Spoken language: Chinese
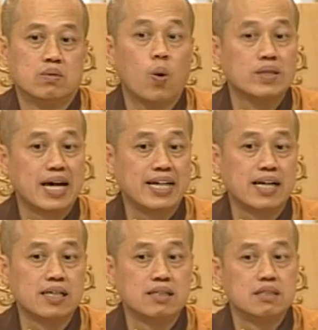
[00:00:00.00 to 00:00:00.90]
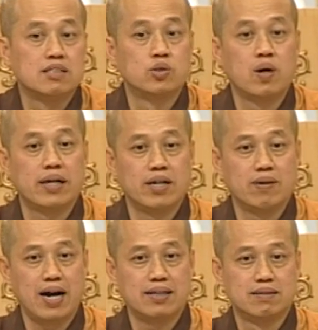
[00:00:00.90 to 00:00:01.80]
我在哪里？你指出来给
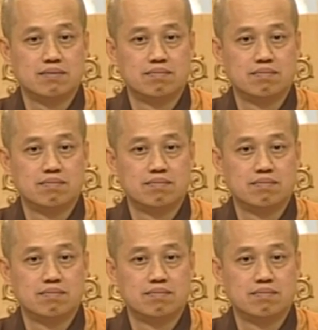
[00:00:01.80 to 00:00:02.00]
我看。